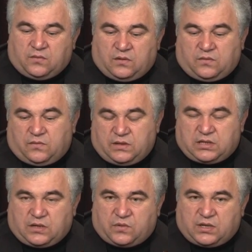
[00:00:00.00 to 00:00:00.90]

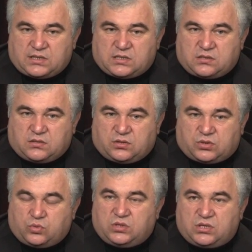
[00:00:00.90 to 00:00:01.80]
Владикавказ э, –
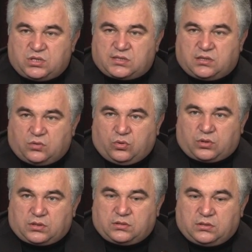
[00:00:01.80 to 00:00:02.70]
студенческий город.